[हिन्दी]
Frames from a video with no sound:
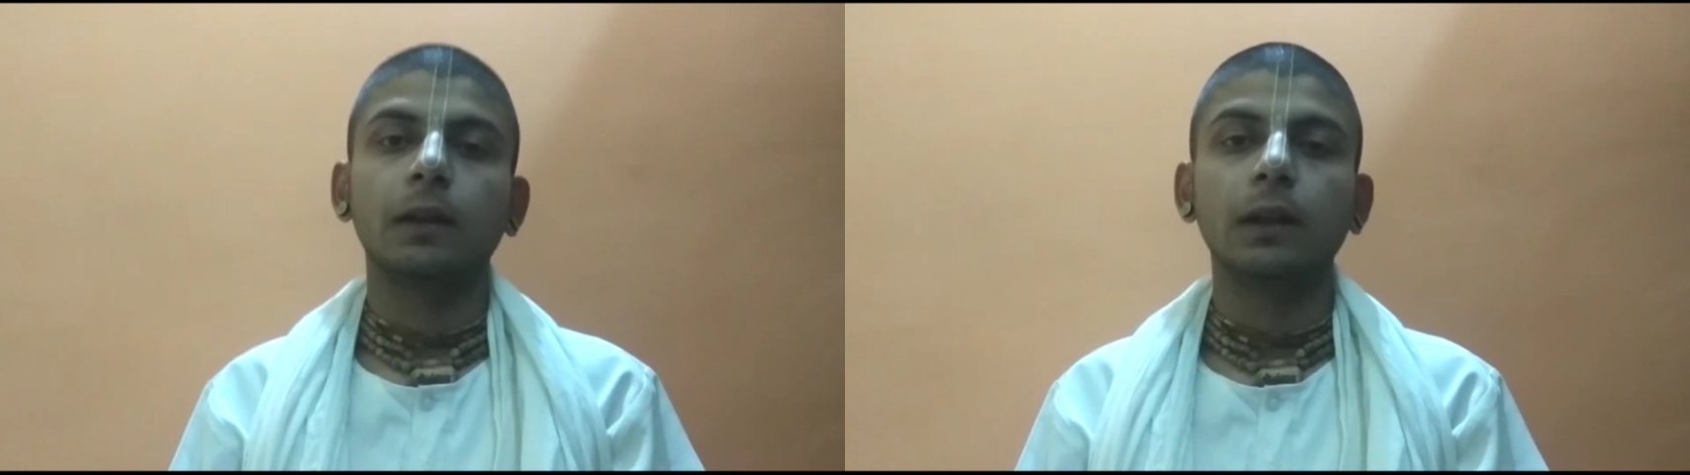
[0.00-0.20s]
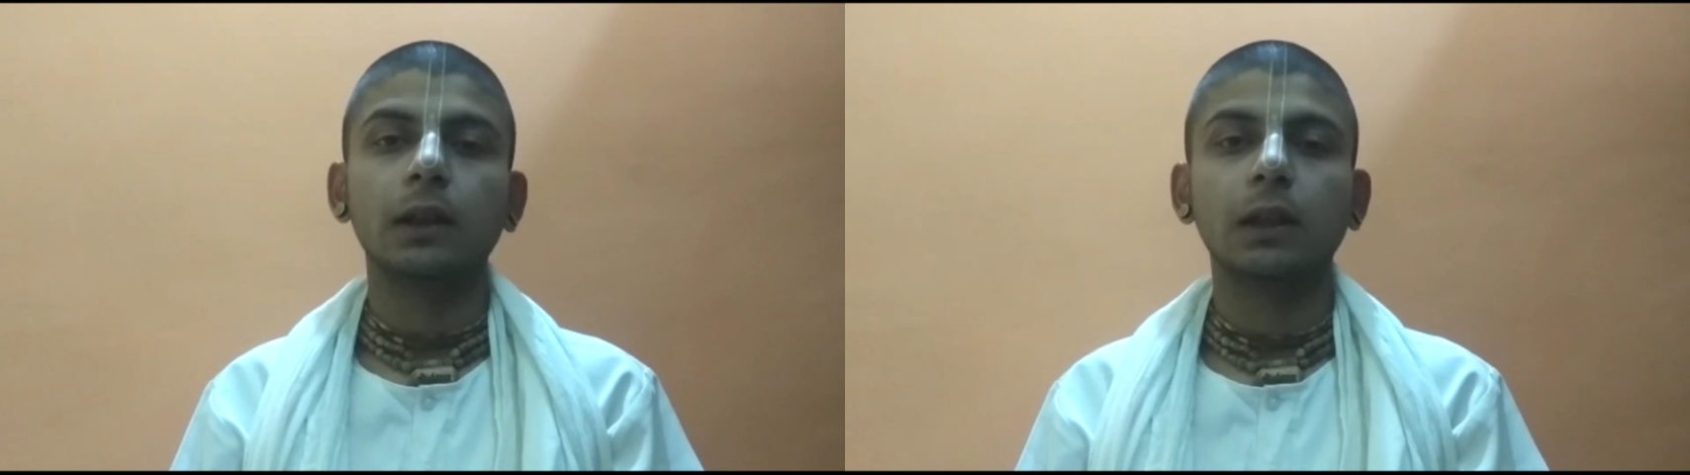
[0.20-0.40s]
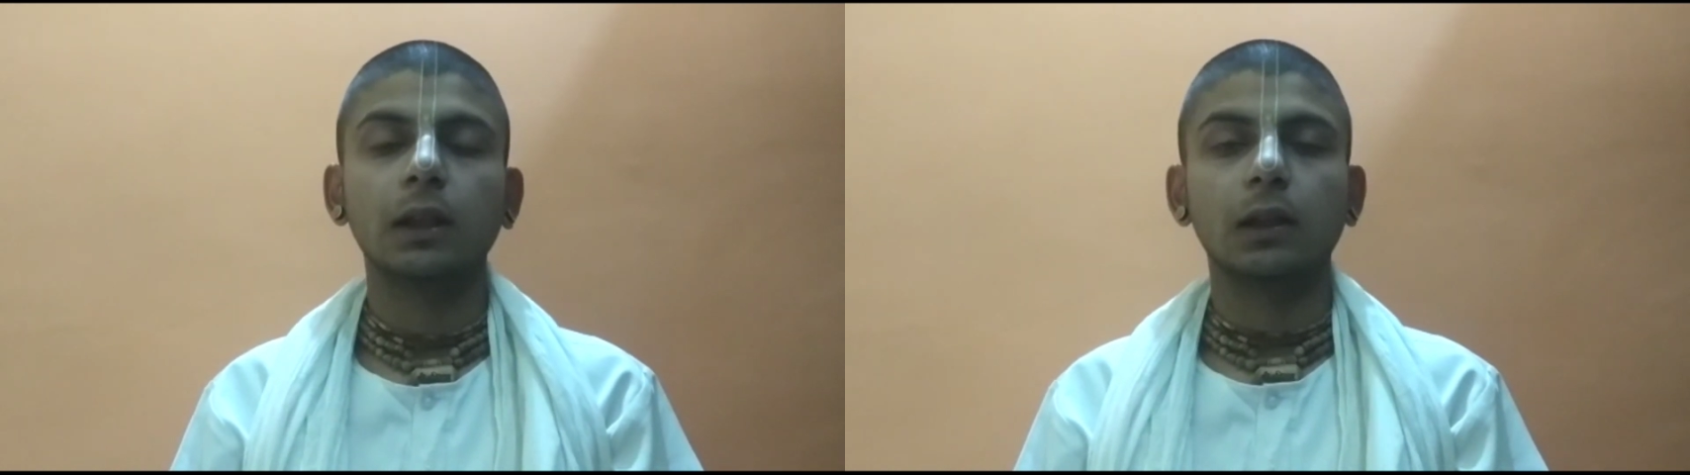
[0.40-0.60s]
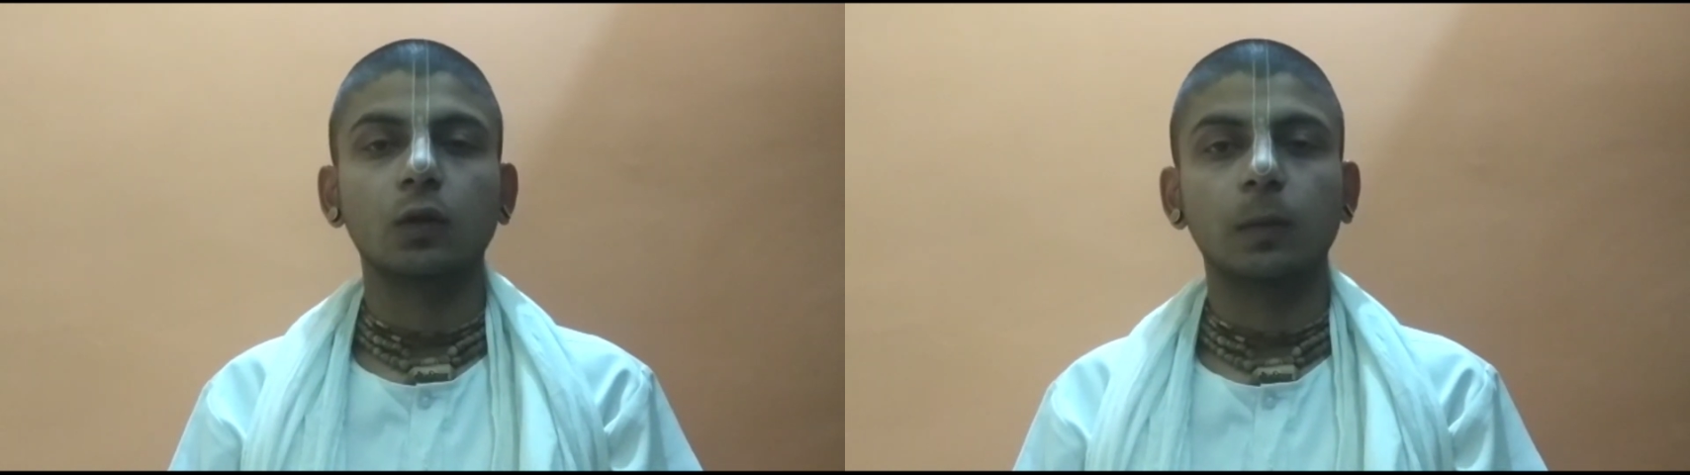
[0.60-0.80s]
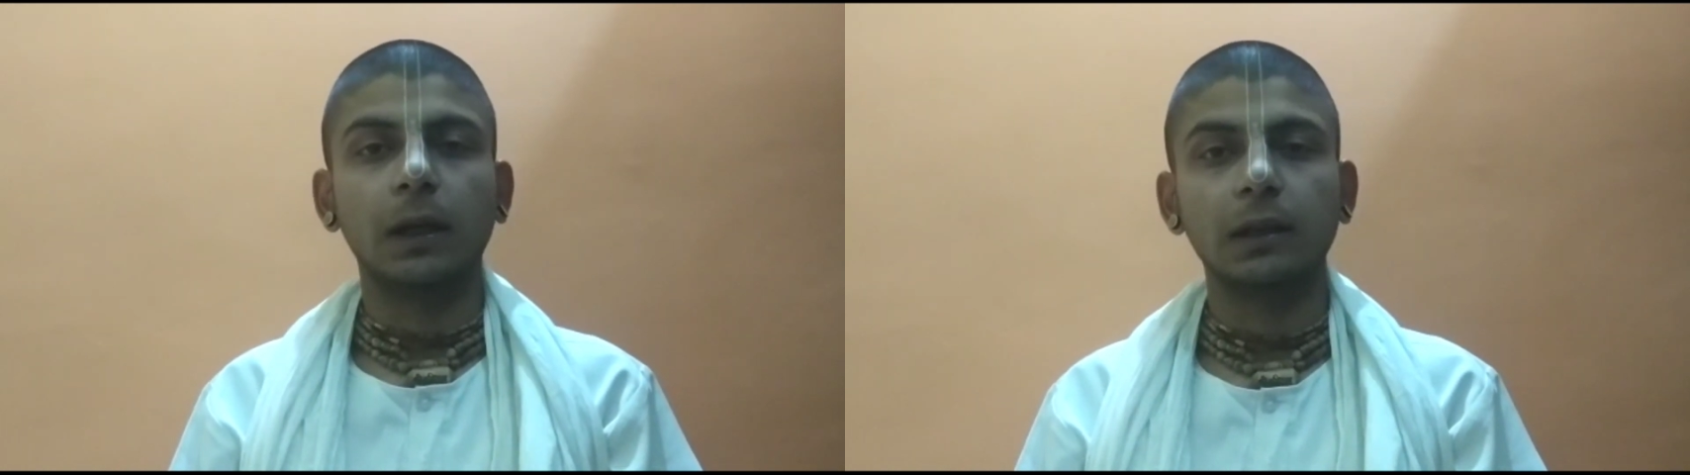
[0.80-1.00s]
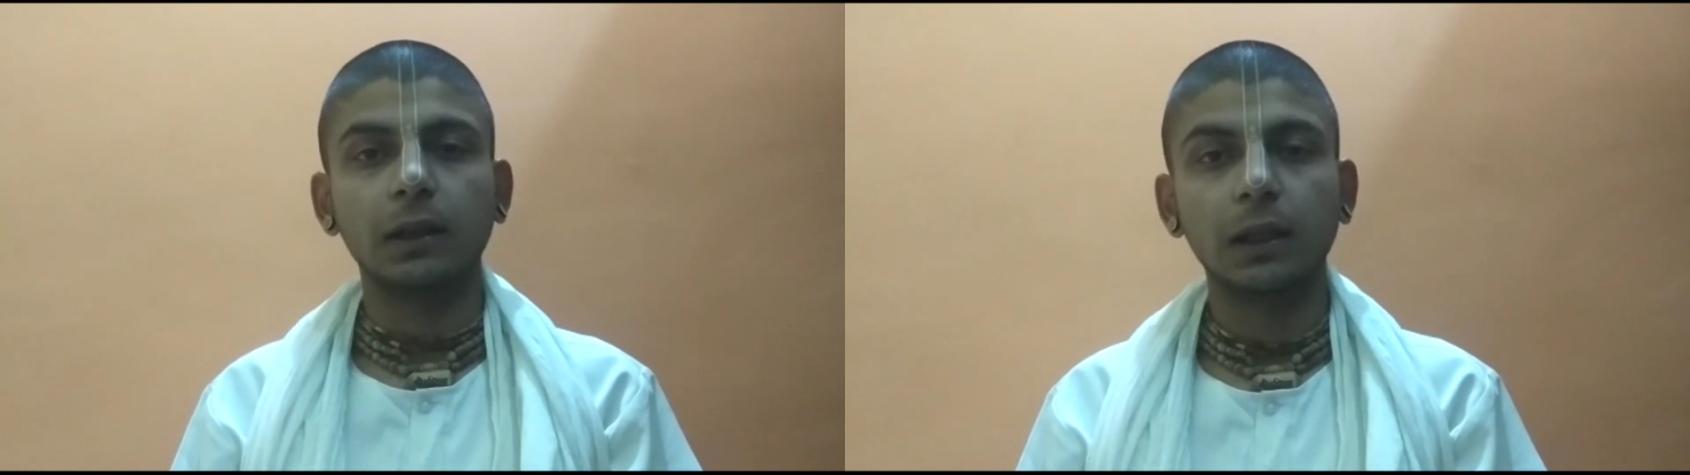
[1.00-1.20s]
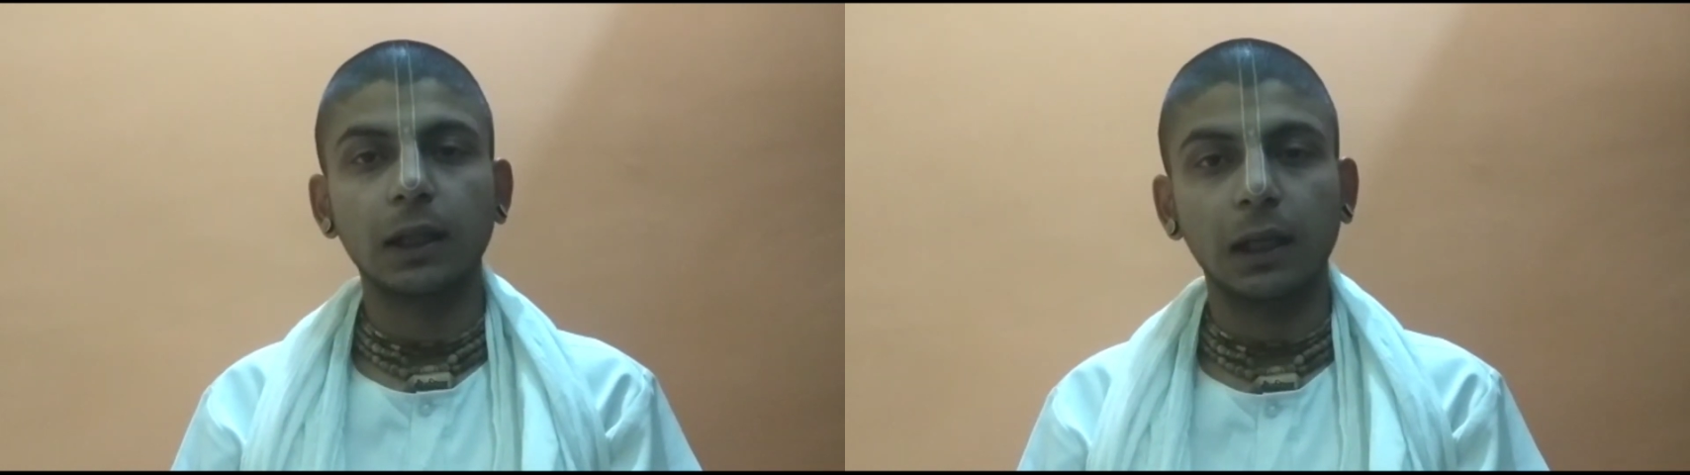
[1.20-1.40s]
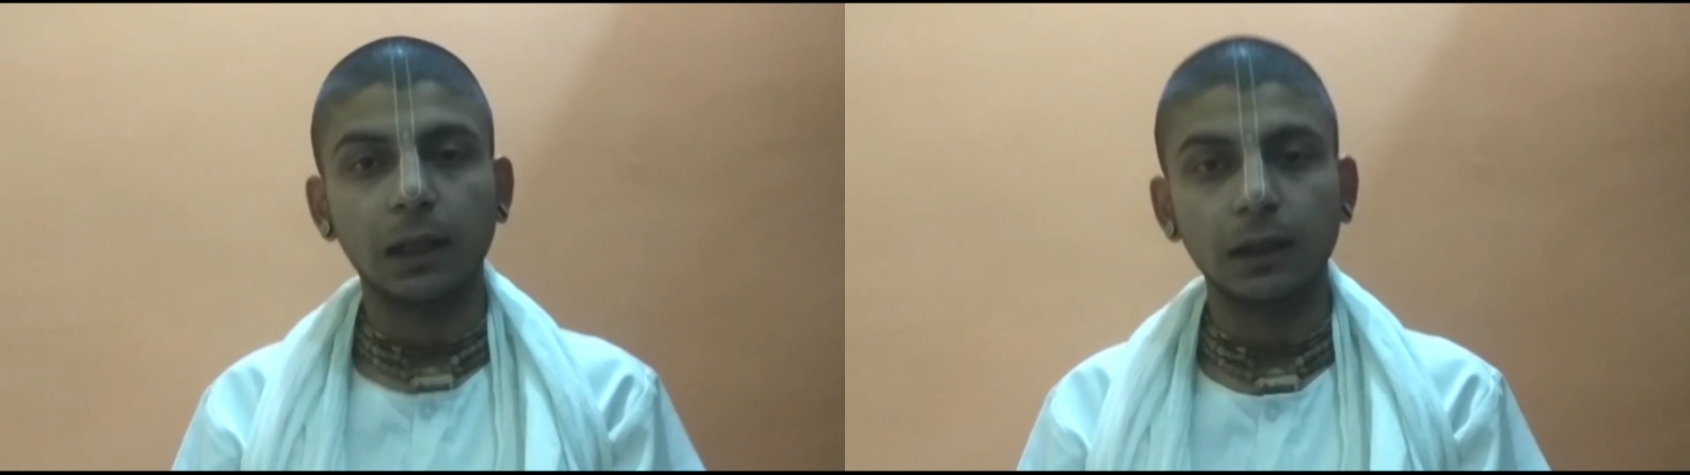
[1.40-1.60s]
नित्य रसोपासना
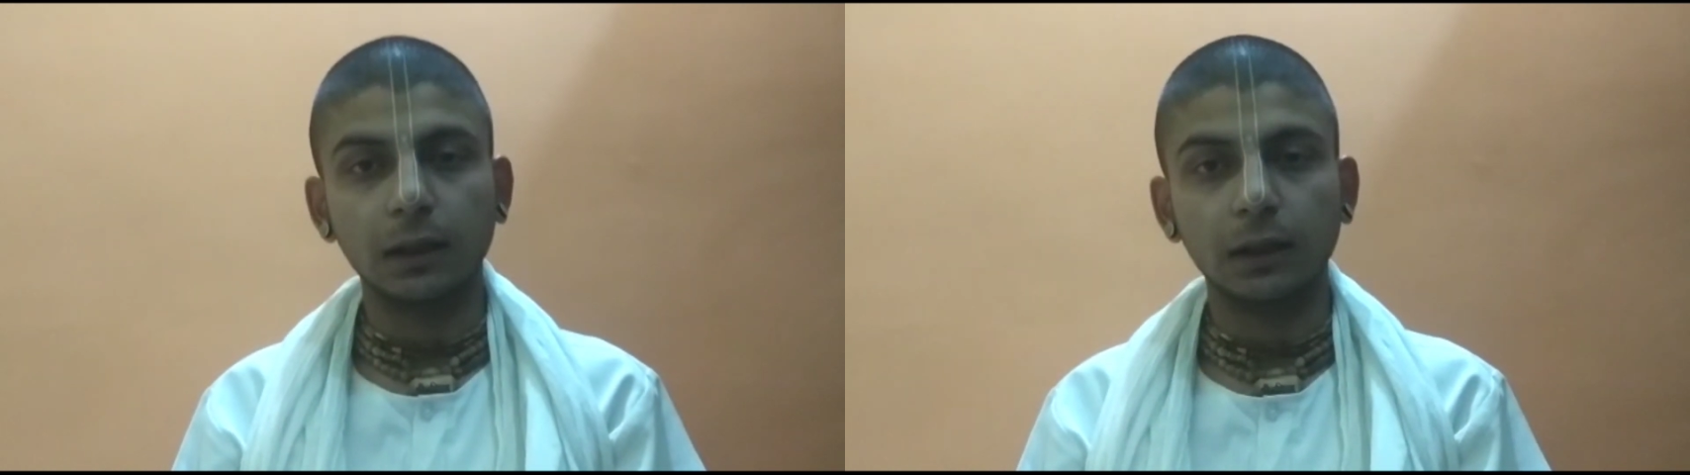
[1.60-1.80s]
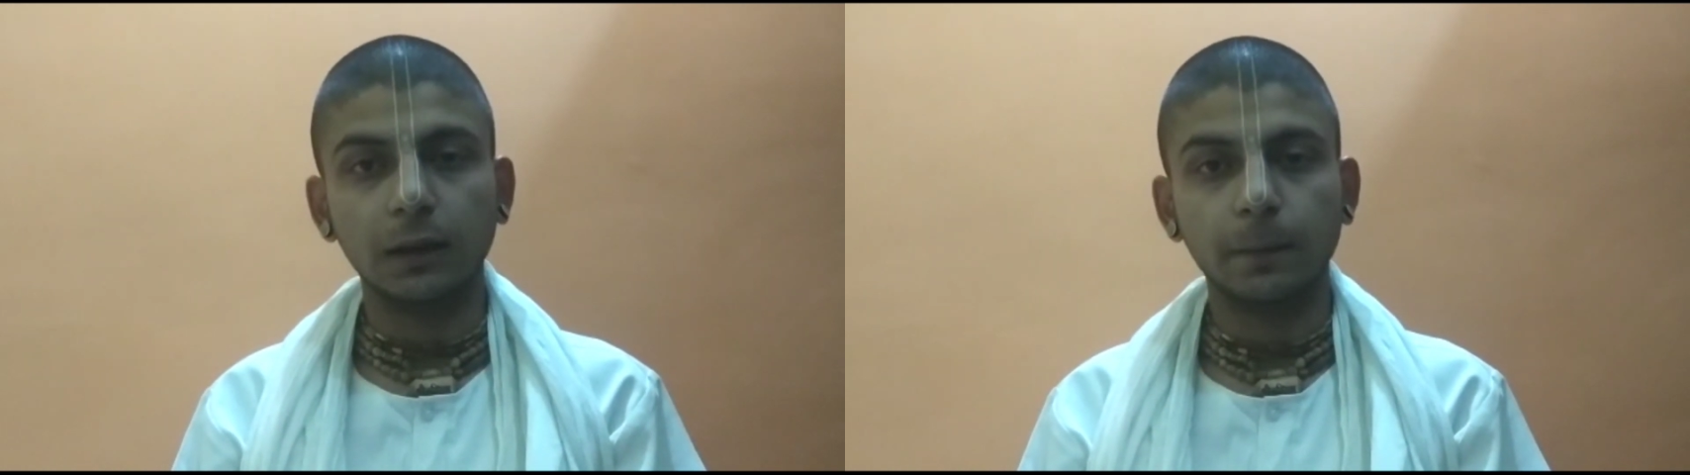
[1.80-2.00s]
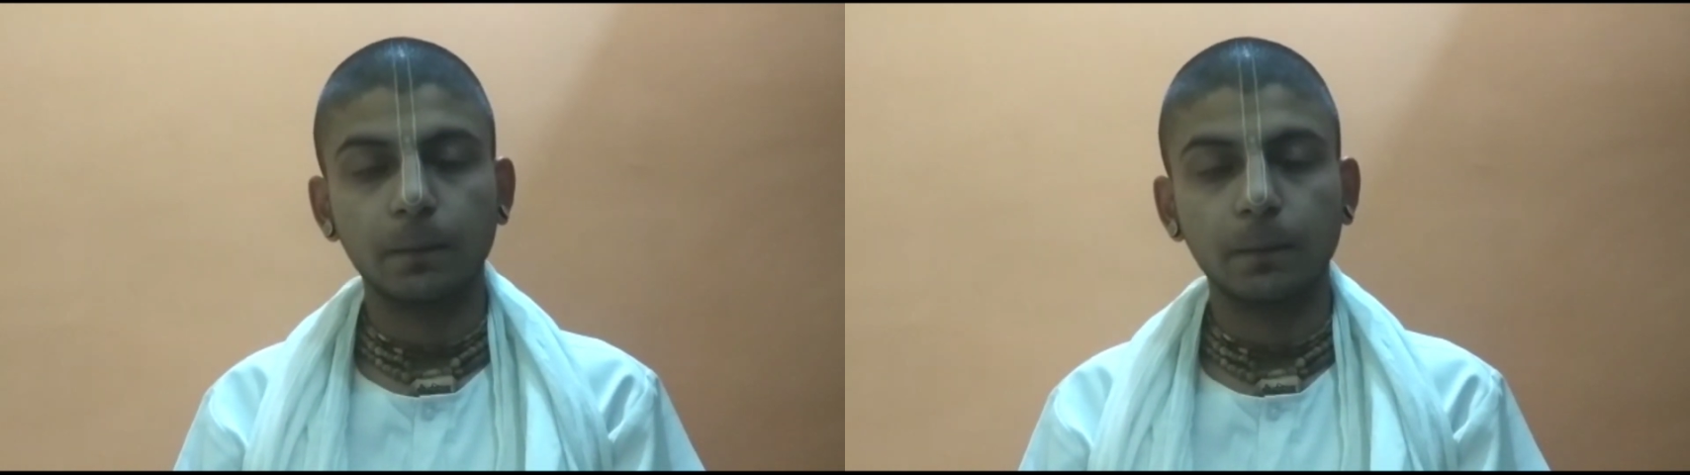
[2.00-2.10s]
कहलाती है